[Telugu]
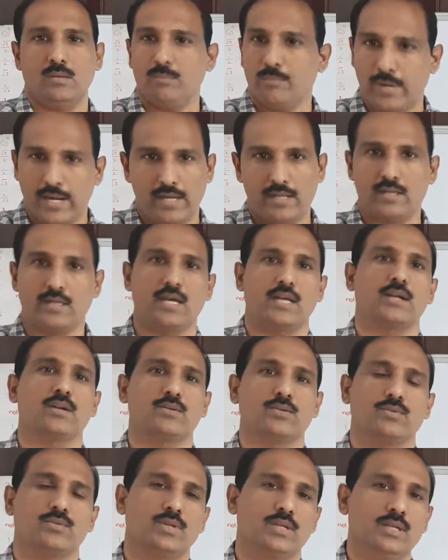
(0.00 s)
బయట
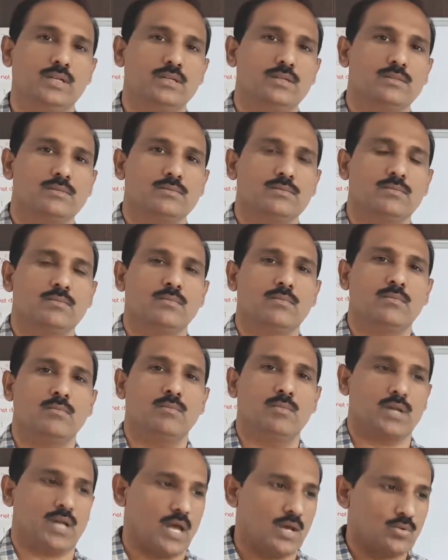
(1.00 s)
కరెంట్ ఉంది
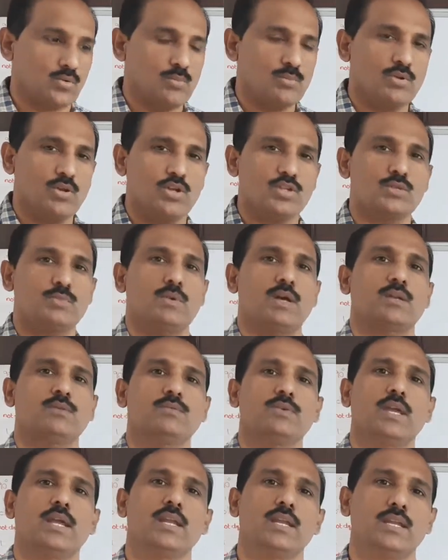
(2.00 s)
మరి ఆ రూమ్లోంచి మనం
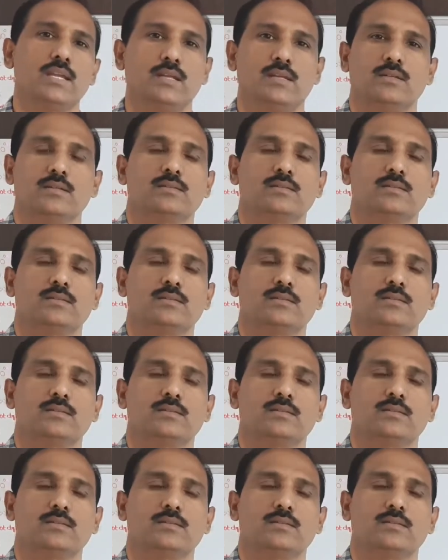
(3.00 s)
ఎన్ని